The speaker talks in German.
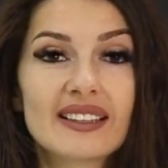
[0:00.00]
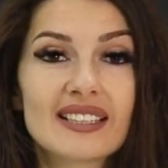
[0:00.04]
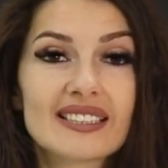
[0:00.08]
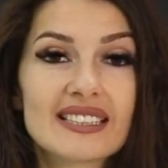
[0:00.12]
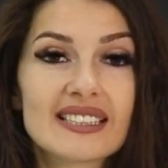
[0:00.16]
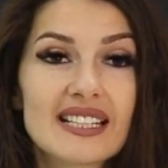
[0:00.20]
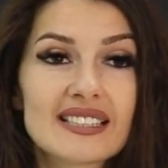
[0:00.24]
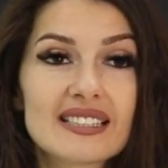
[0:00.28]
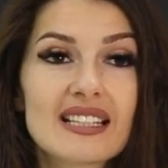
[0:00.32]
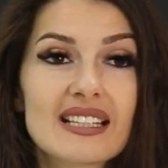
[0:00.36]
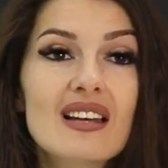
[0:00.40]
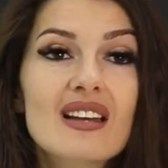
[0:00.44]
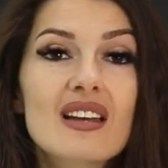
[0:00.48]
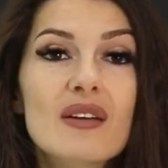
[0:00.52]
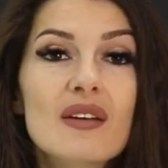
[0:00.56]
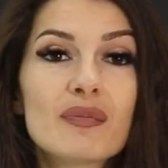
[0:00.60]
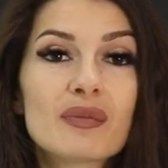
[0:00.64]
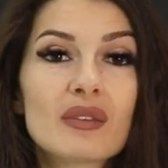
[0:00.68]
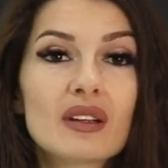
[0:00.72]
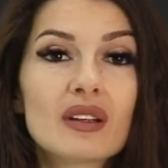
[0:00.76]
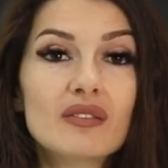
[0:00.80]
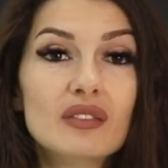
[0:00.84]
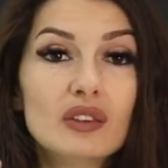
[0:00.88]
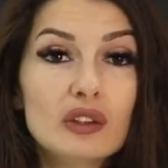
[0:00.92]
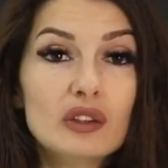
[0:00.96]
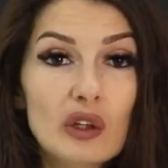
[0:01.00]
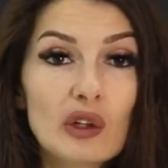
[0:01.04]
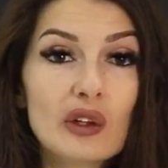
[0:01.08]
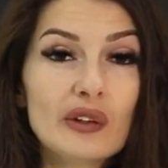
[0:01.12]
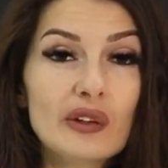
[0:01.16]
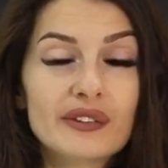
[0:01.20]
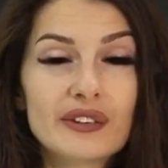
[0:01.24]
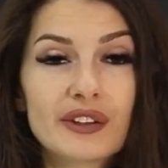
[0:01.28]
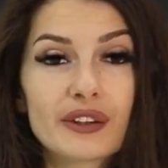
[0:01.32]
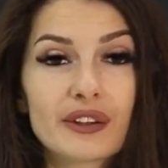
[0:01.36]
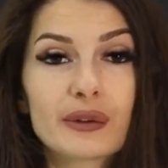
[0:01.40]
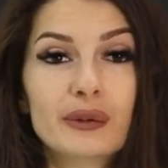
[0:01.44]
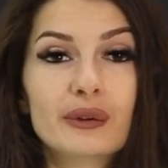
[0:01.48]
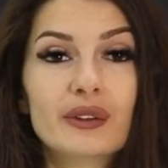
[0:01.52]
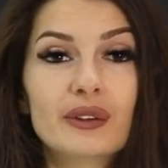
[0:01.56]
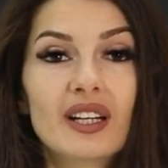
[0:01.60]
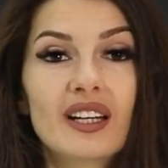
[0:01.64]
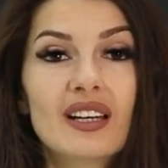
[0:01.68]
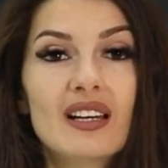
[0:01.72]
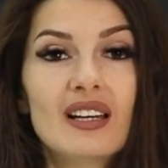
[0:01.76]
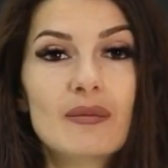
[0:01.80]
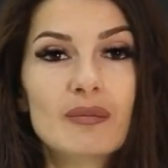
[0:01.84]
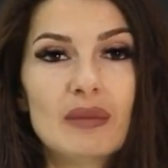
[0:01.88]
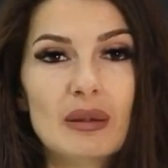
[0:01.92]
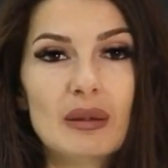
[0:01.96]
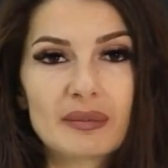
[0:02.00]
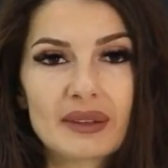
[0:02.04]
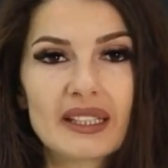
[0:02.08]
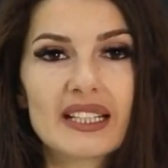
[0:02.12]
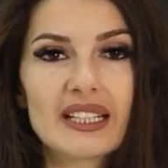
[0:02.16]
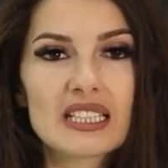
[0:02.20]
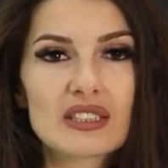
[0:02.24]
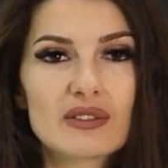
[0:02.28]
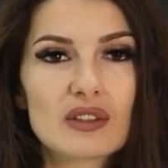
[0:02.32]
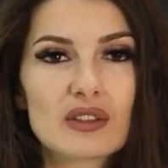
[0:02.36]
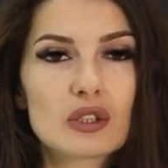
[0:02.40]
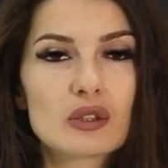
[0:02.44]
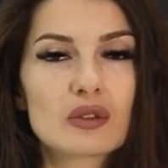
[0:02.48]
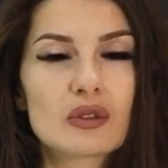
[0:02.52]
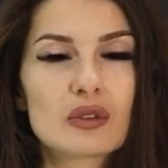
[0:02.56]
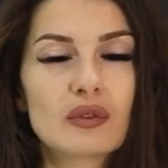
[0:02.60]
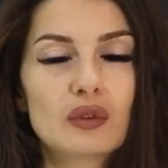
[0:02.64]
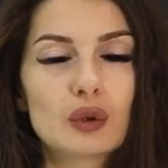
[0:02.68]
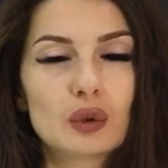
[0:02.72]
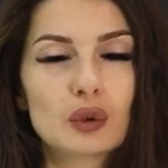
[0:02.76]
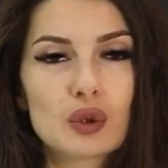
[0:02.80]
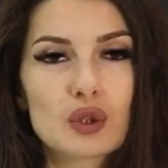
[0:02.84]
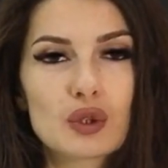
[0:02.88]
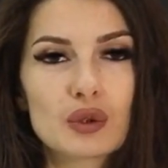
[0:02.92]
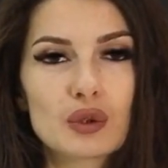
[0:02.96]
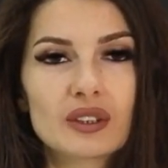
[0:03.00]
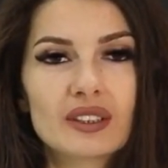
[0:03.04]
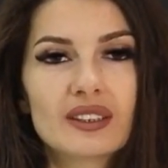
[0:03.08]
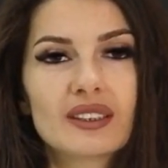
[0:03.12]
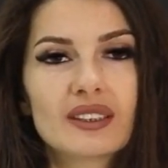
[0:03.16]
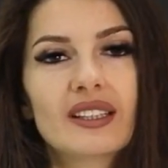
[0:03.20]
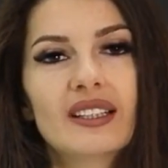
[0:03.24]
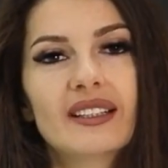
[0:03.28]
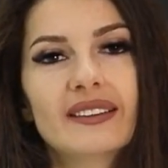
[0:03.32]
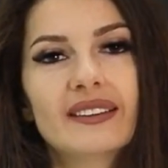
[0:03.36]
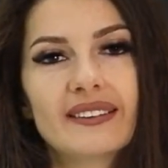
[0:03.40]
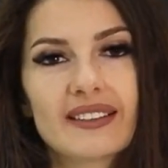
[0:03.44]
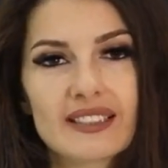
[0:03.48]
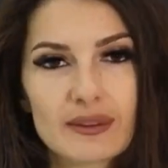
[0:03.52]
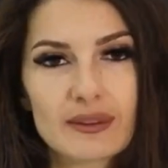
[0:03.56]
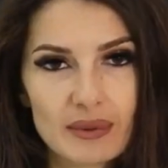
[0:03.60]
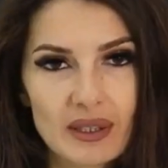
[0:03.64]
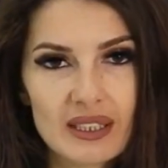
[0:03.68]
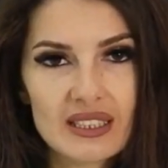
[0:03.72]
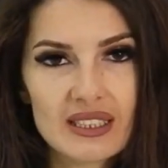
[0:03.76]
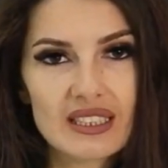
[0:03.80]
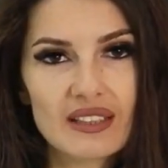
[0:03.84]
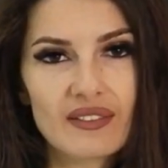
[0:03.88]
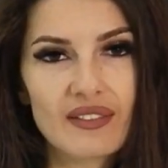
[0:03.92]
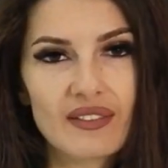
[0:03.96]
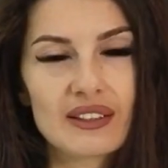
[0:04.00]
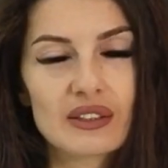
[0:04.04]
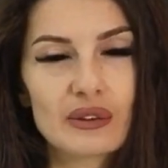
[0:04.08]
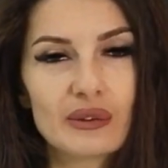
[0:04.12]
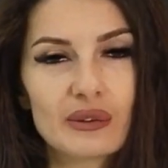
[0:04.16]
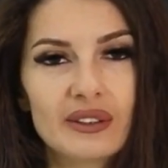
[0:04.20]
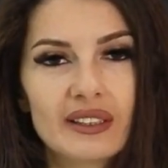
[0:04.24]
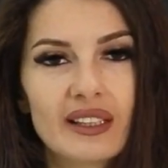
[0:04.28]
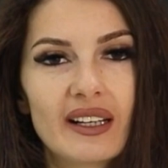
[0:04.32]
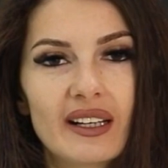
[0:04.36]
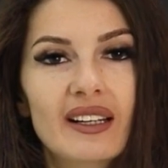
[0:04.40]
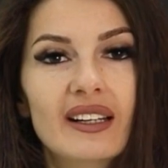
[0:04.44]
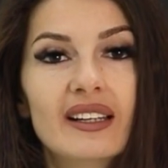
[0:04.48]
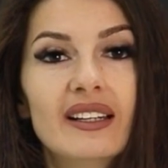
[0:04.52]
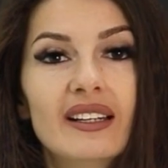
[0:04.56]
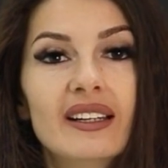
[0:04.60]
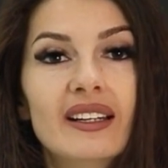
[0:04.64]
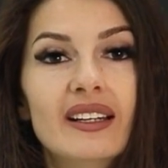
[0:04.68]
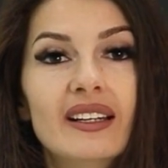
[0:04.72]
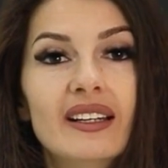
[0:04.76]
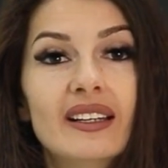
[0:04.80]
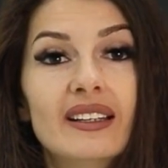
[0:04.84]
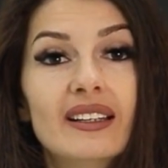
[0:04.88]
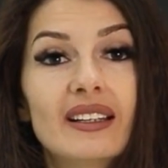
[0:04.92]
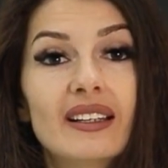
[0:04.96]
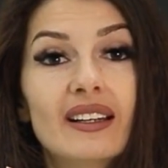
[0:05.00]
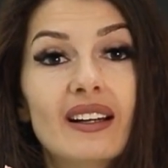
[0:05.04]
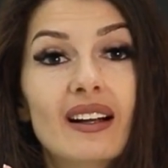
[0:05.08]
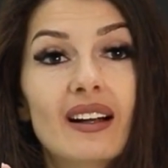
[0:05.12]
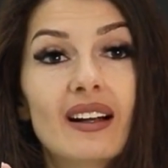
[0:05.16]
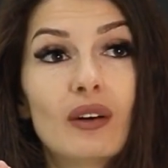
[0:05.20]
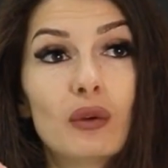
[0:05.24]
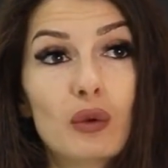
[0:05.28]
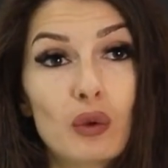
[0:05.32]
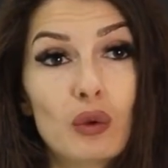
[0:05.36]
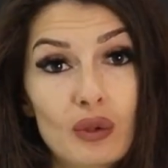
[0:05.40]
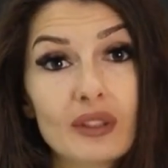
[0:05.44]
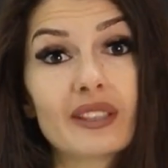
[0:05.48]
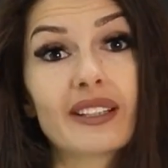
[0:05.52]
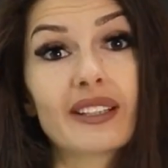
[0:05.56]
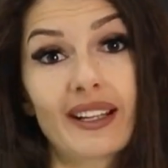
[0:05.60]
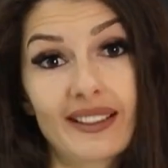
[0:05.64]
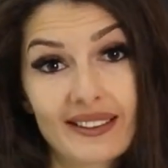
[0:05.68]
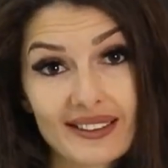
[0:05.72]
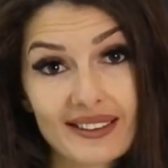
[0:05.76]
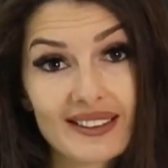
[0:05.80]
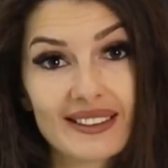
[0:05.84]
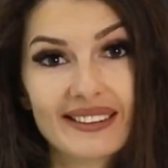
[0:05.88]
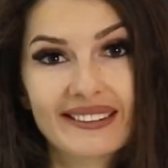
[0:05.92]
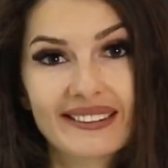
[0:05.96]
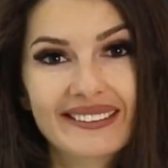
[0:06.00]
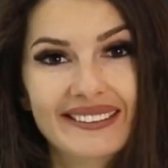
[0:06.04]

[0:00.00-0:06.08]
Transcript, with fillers: Das heißt, Vinylhintergründe beim Kekswisch-Fotoshooting das Beste, was du dir holen kannst.